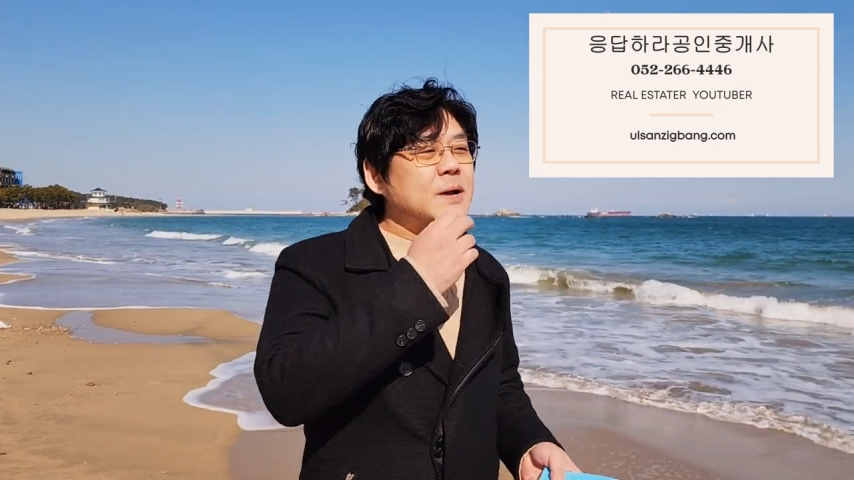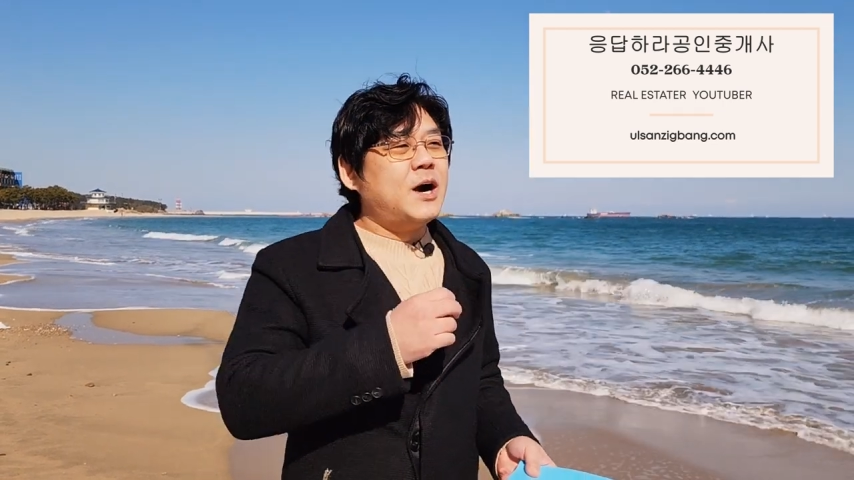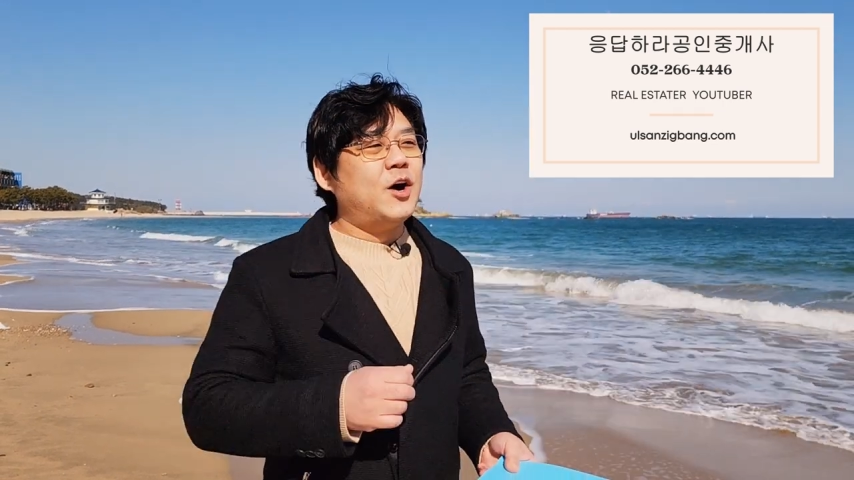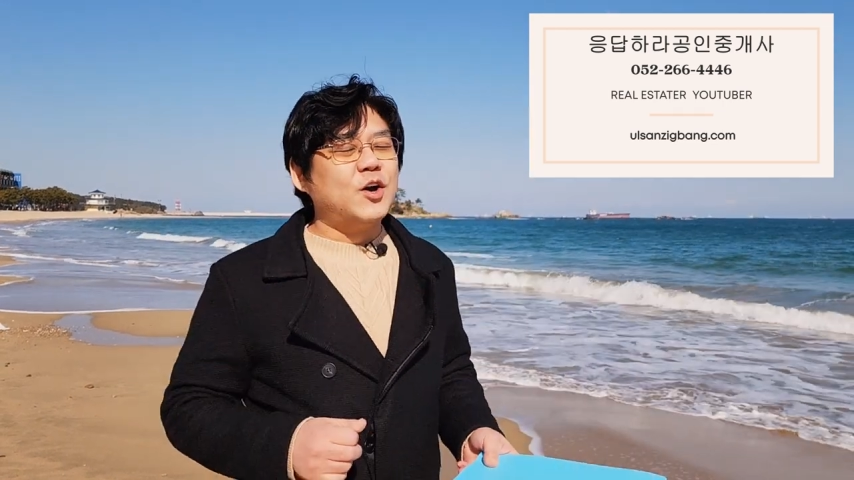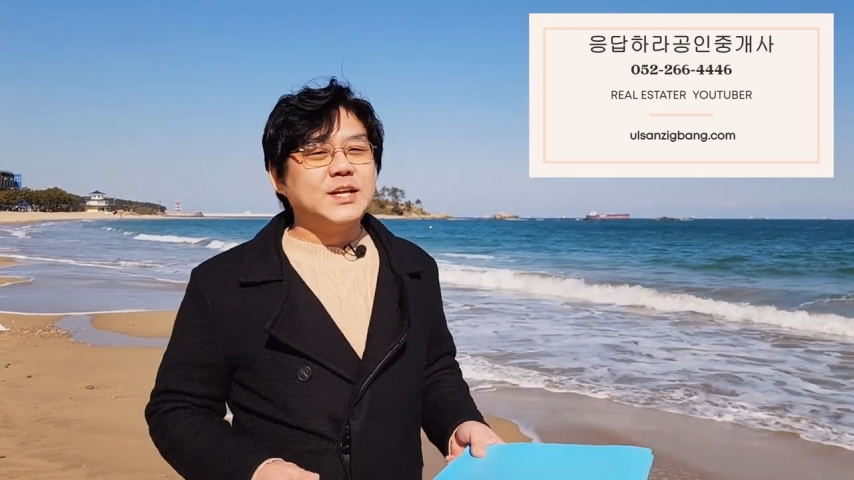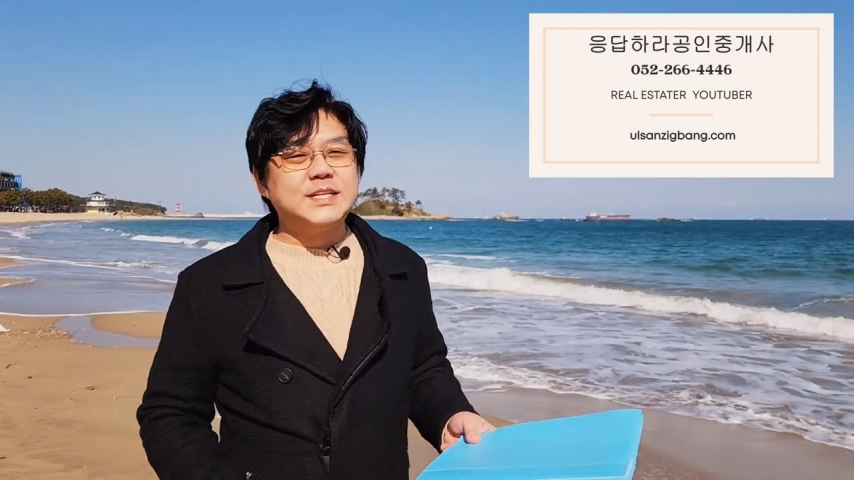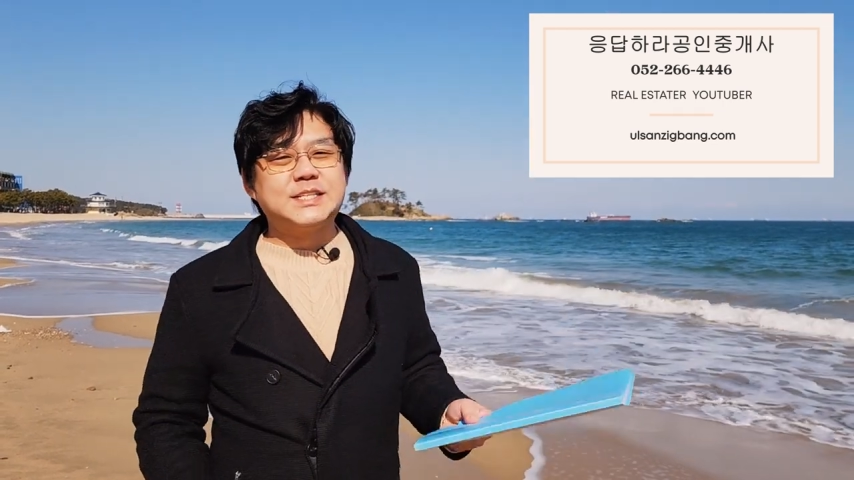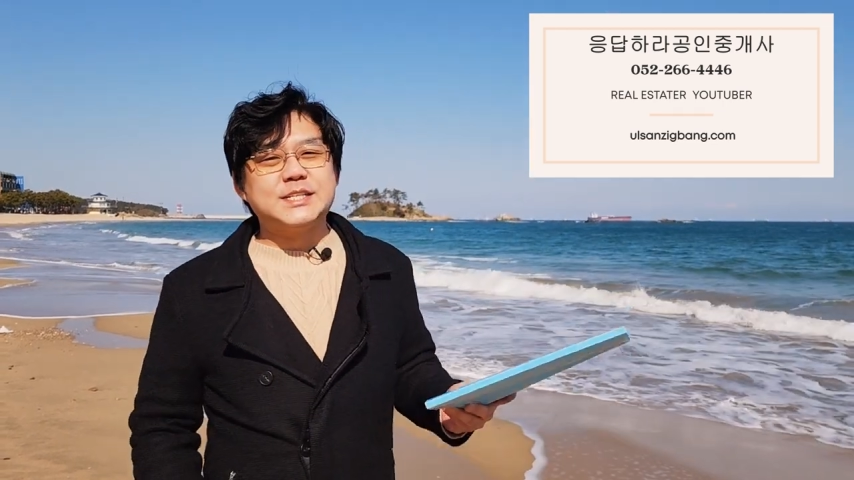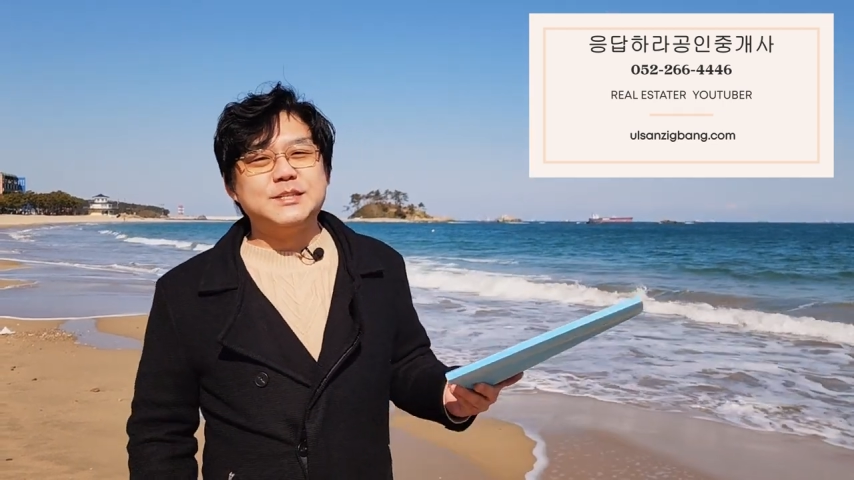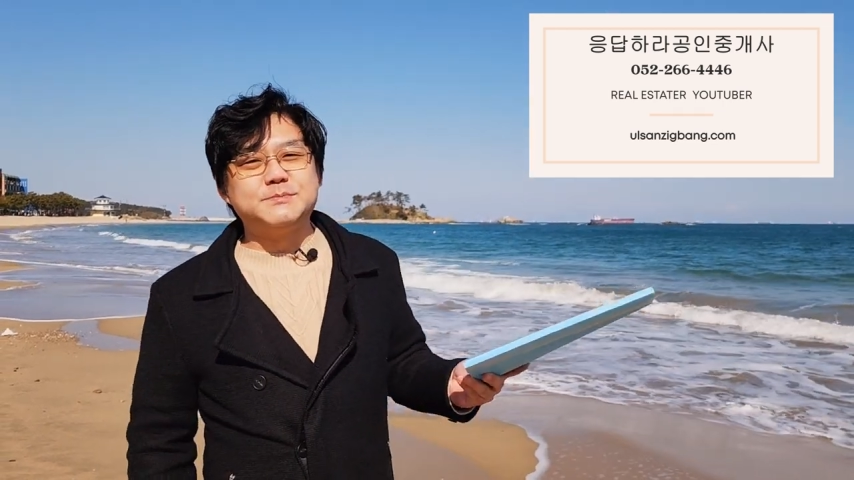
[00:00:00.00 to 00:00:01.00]
어, 여기는
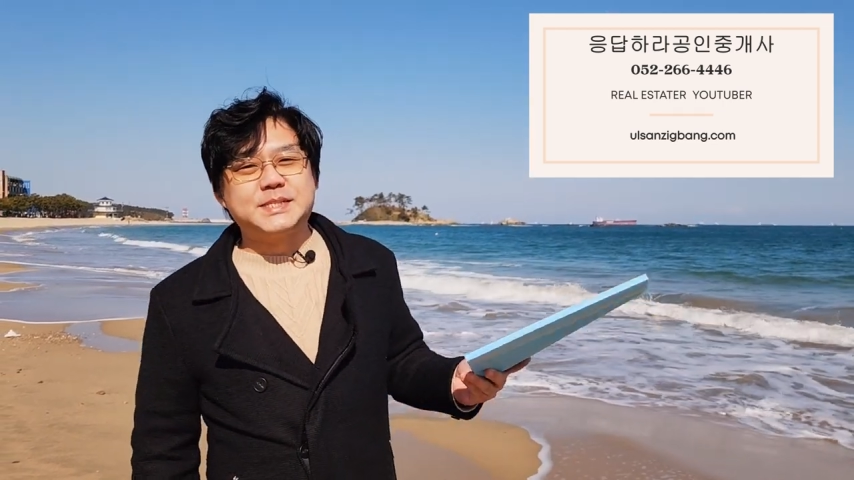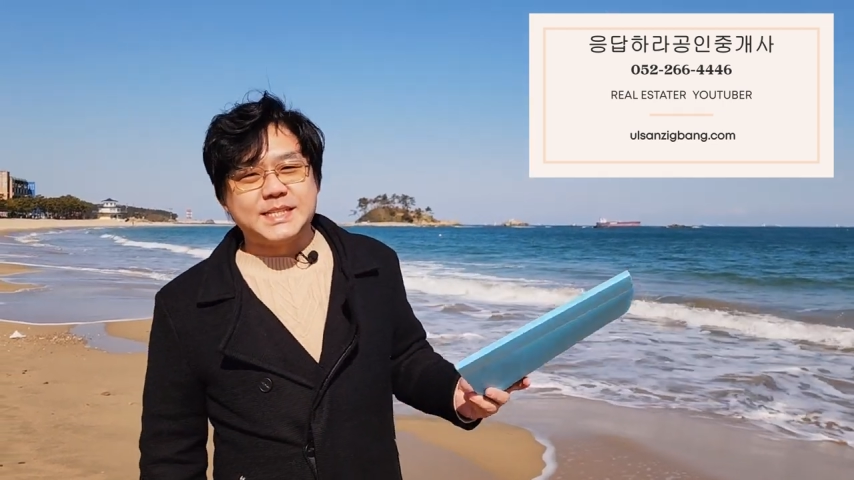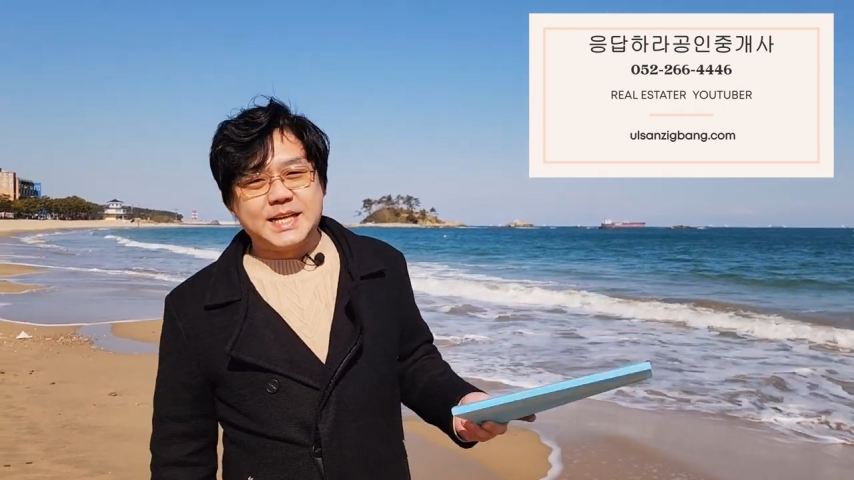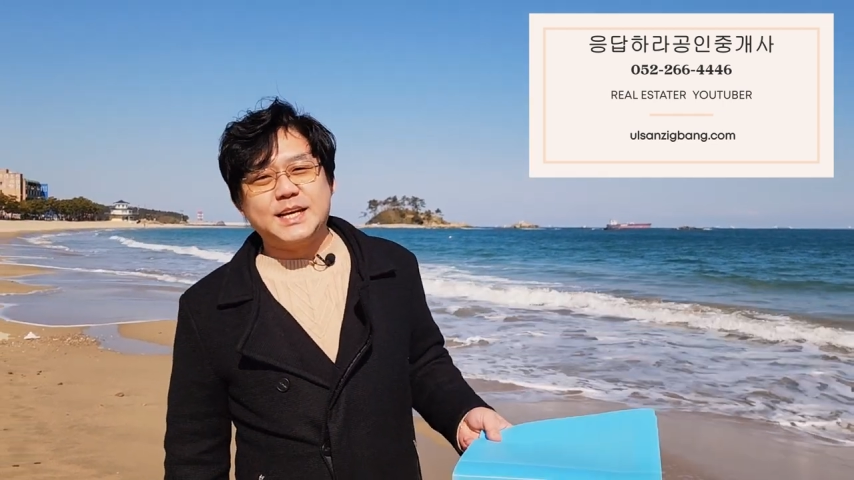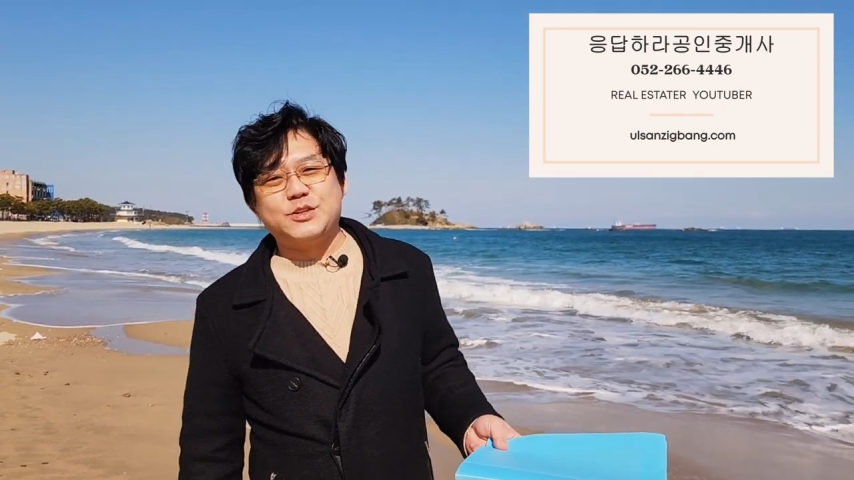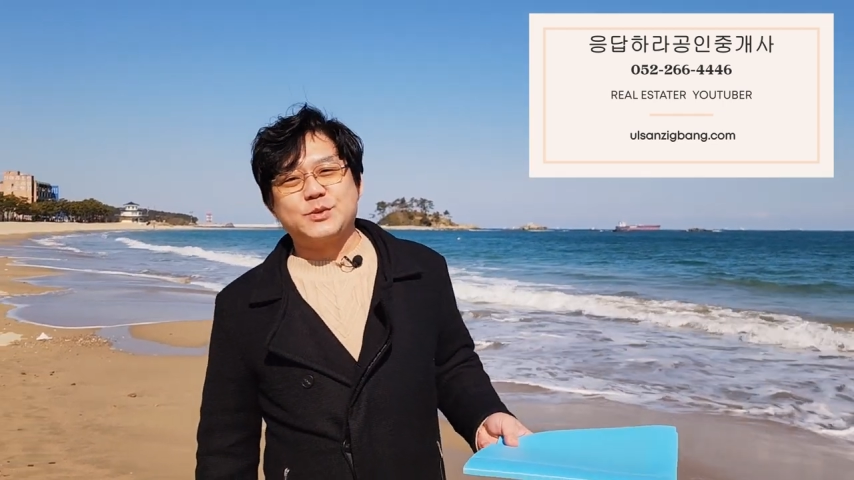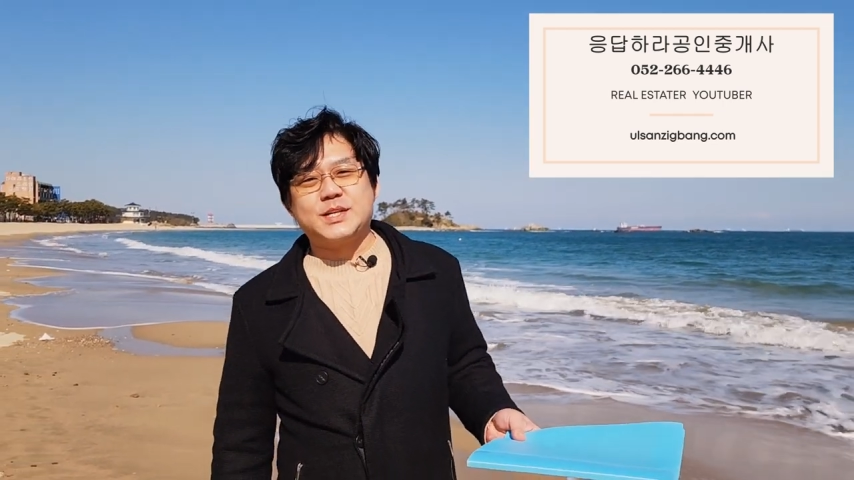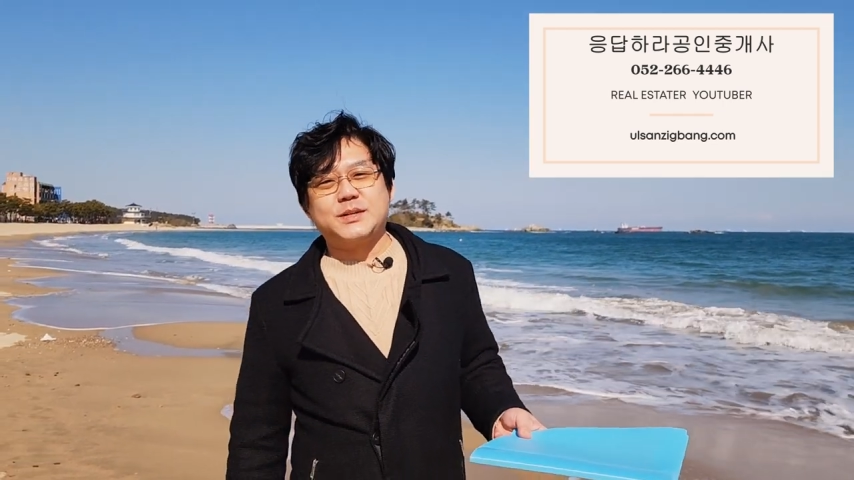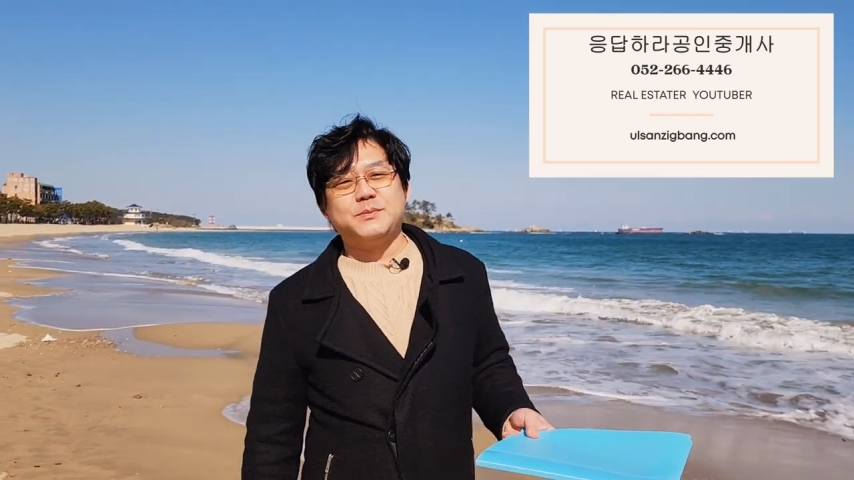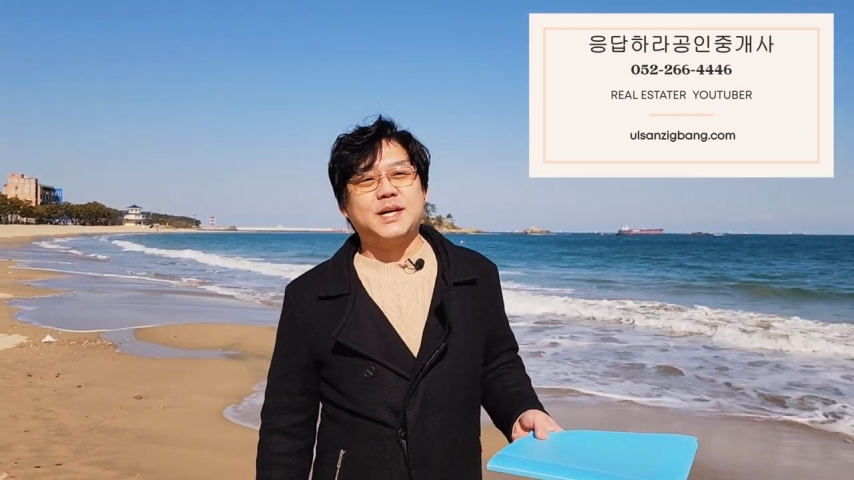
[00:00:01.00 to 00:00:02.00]
지금 진화
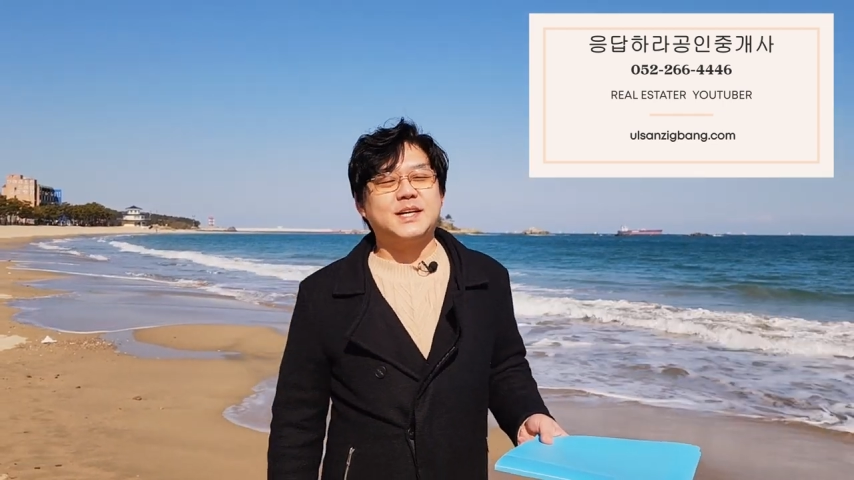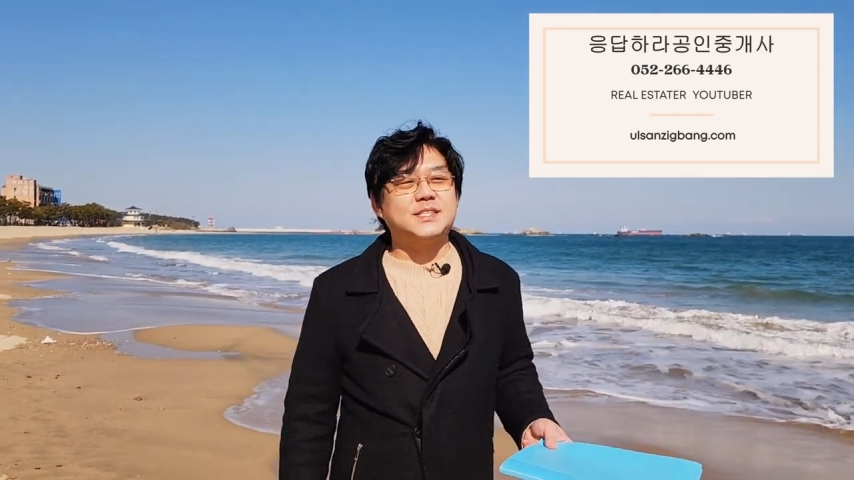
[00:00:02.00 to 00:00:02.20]
해수욕장입니다